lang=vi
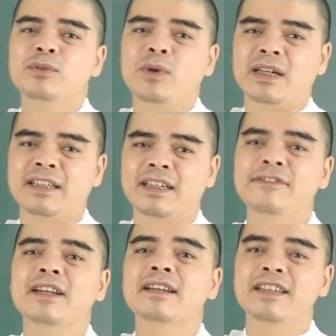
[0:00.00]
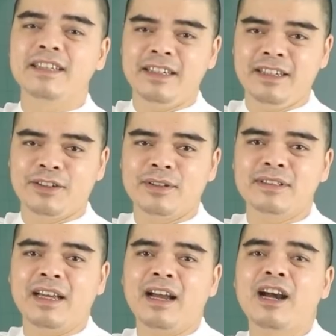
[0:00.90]
tuổi thì cái vận khí nó
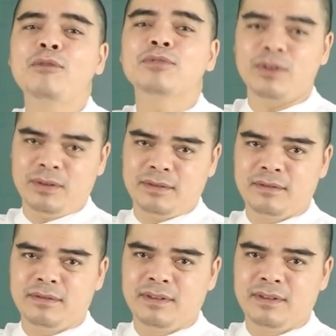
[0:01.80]
sẽ không tốt.